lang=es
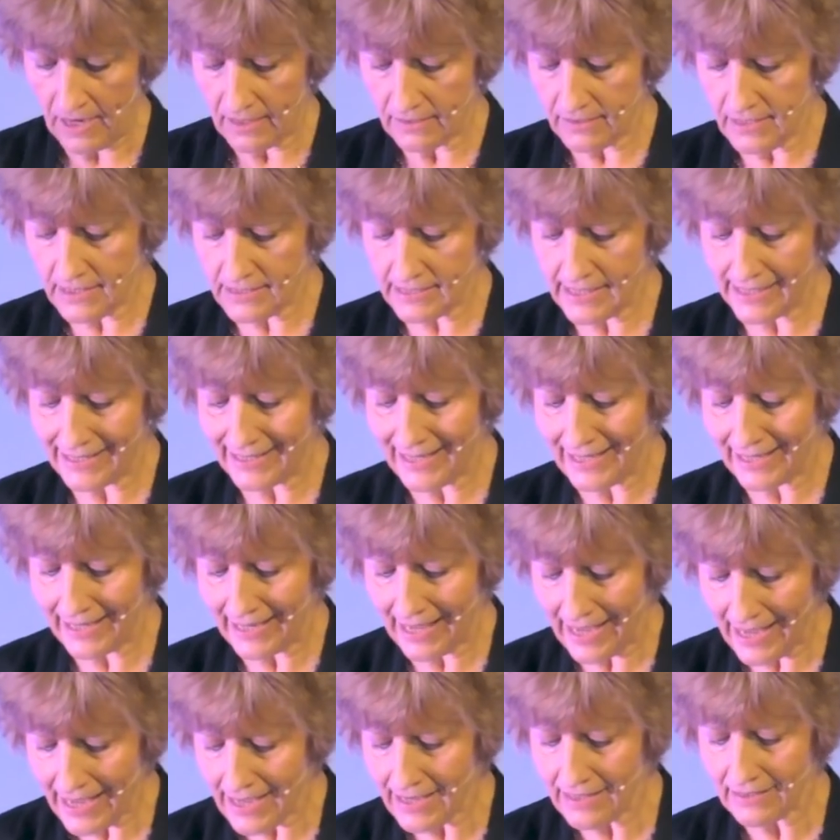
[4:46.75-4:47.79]
Dice,
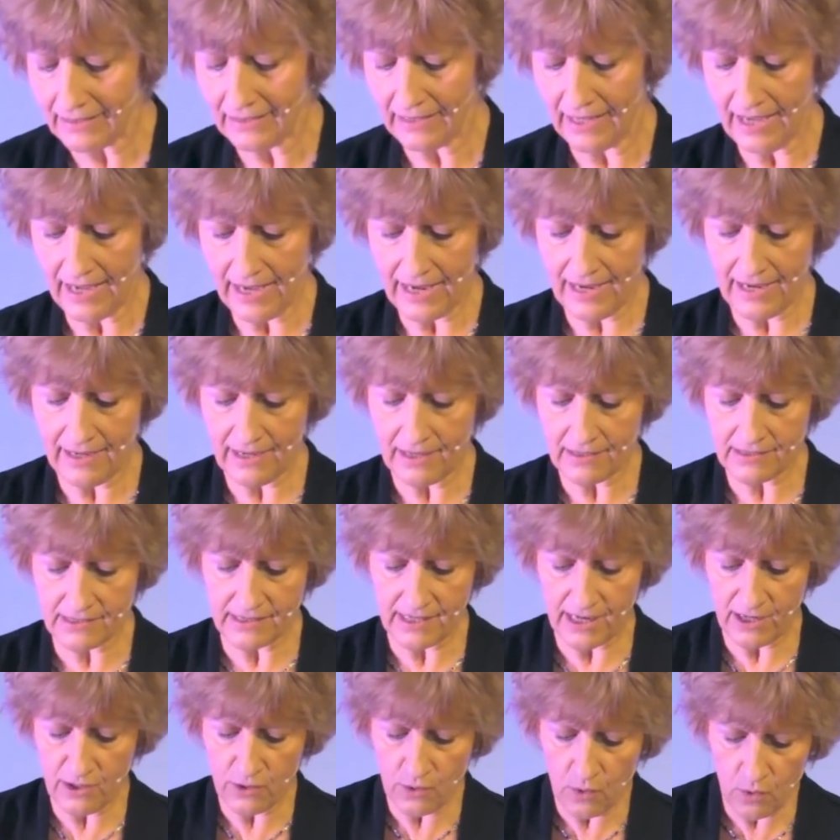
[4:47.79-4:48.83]
creed en el
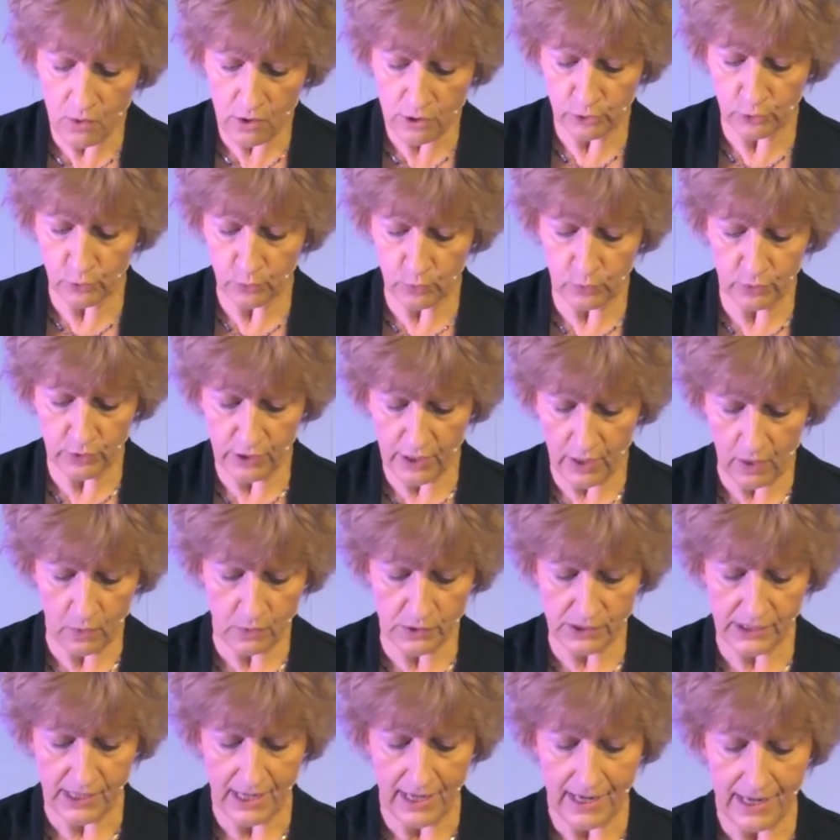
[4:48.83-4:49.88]
Señor tu
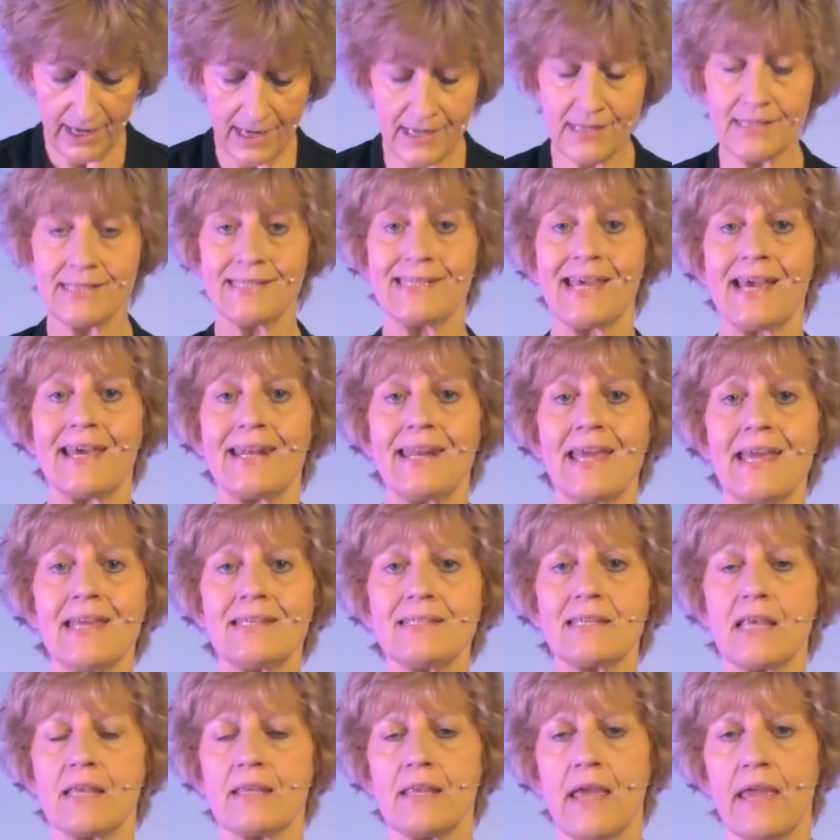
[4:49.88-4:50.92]
Dios y
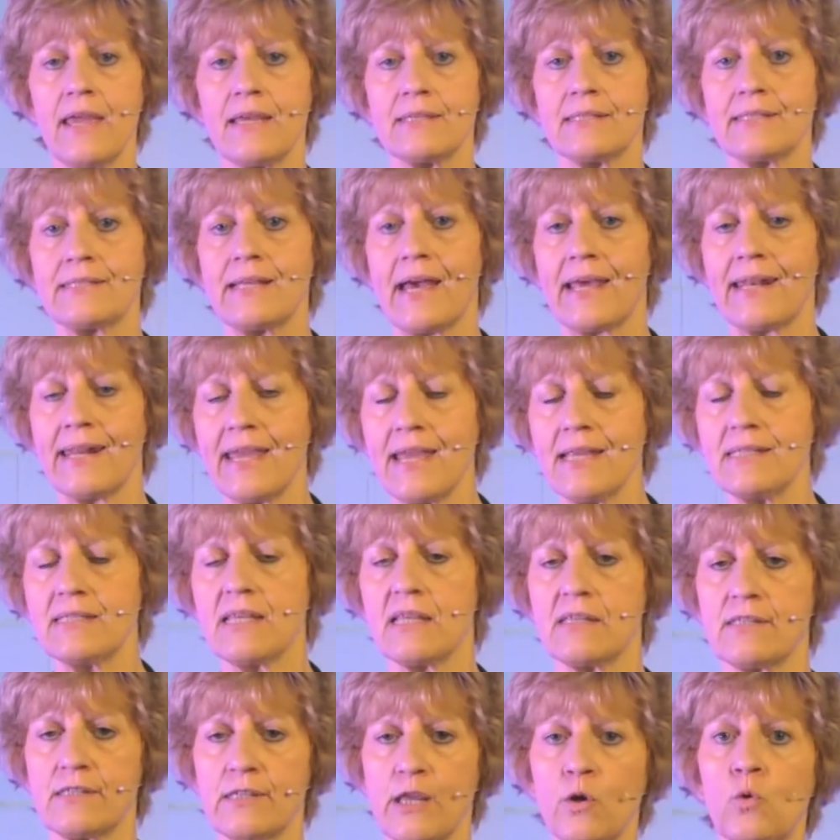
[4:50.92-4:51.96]
seréis,
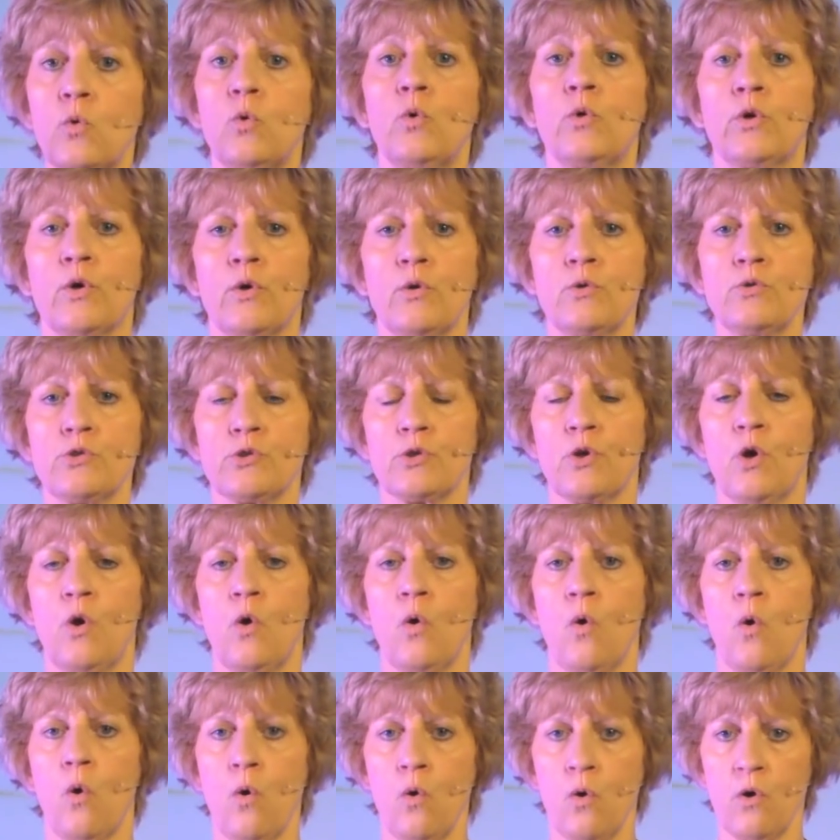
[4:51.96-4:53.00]
estaréis seguros
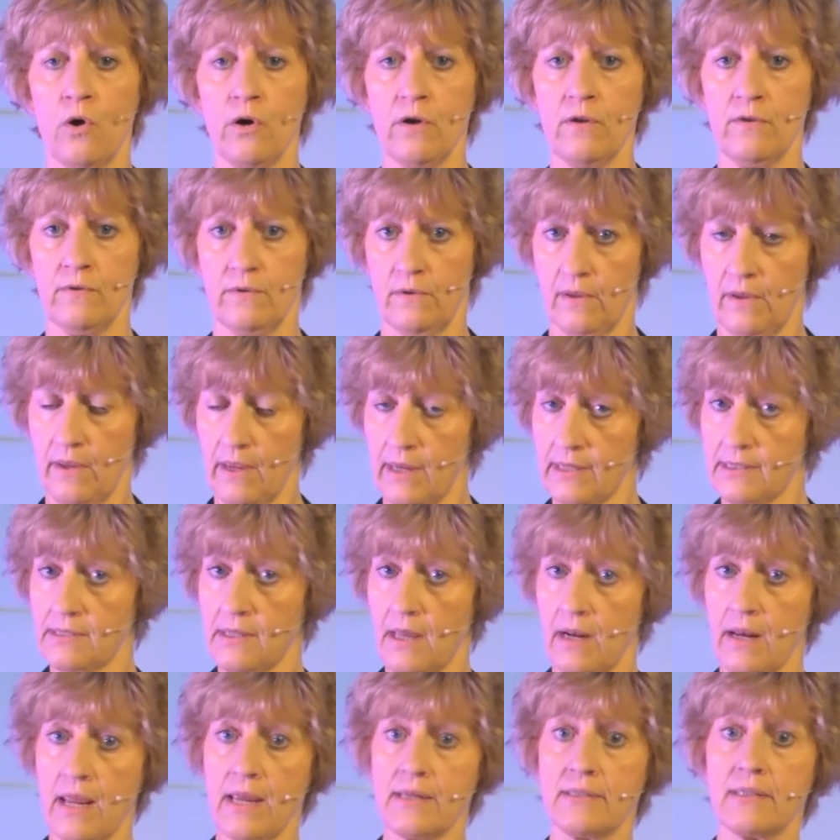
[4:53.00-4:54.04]
o
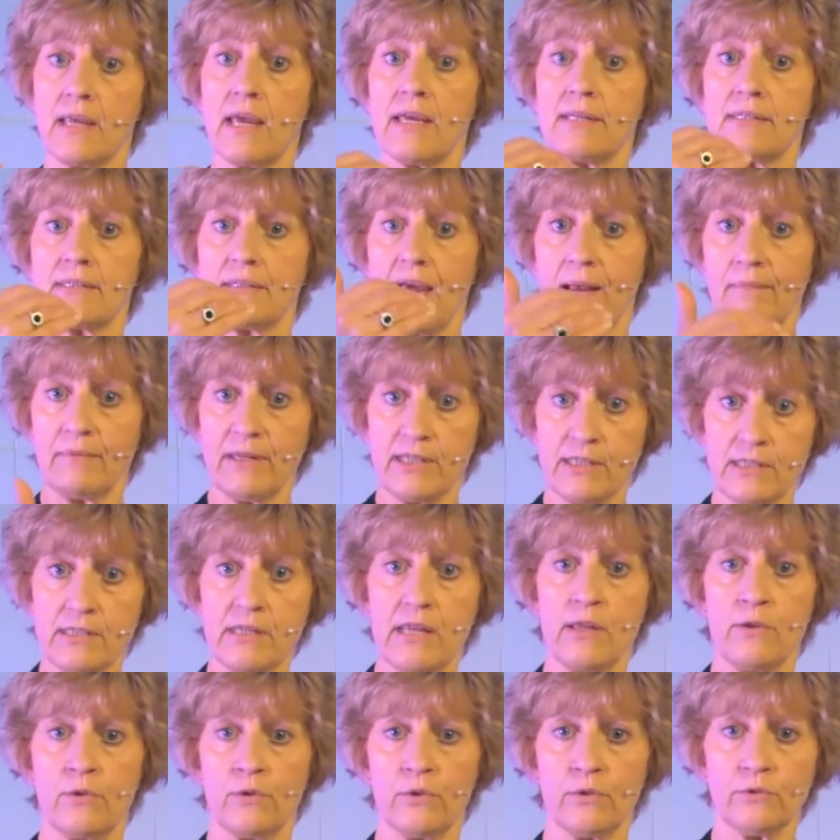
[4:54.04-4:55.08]
estaréis
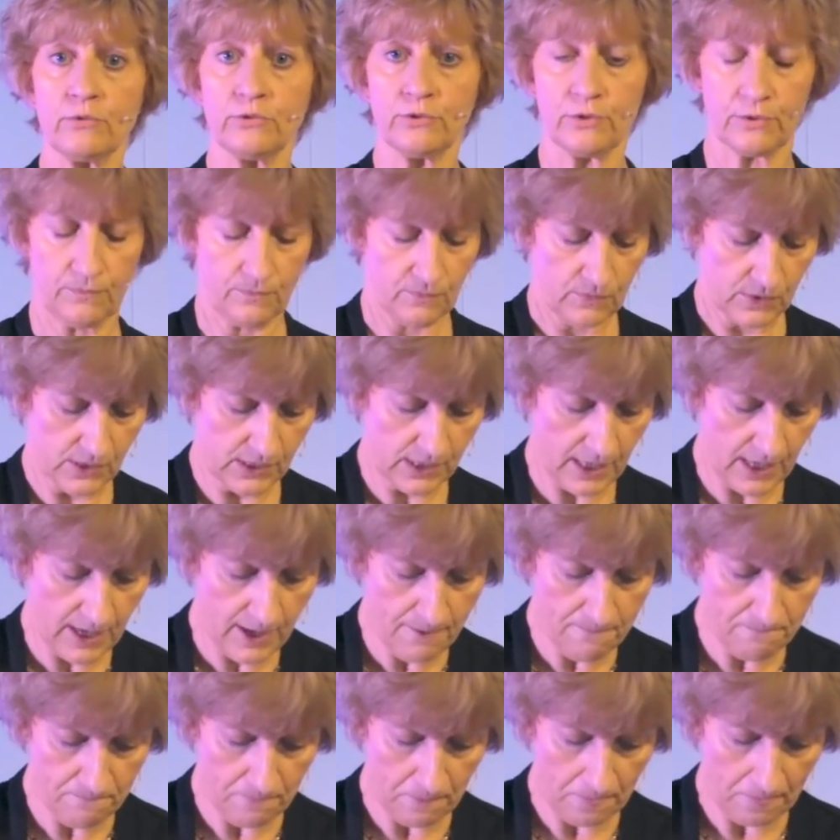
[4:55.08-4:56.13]
establecidos,
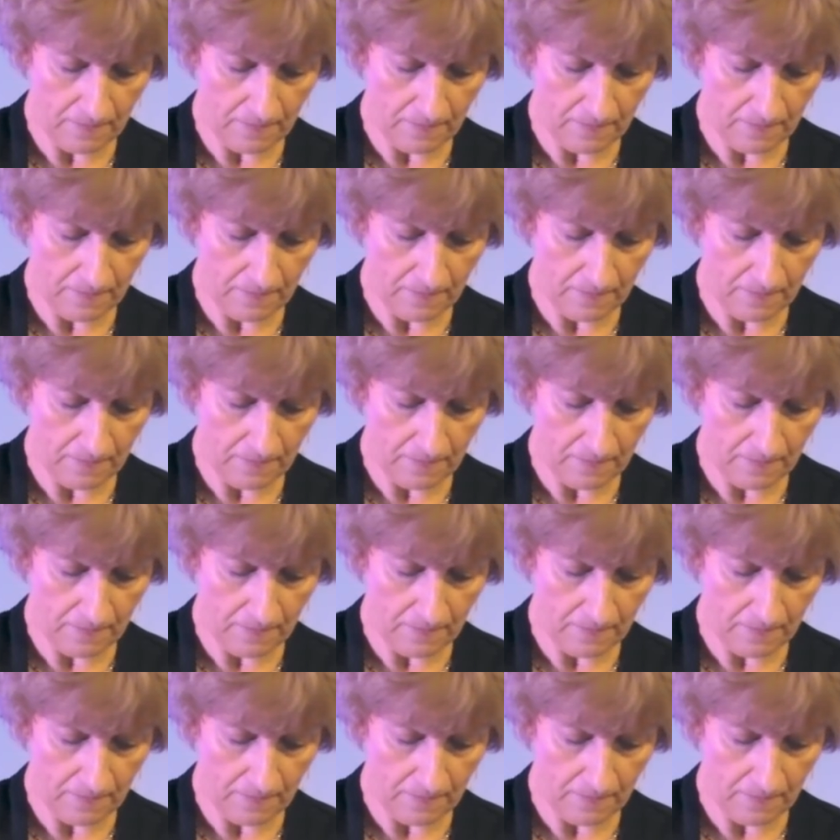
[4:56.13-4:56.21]
¿sí?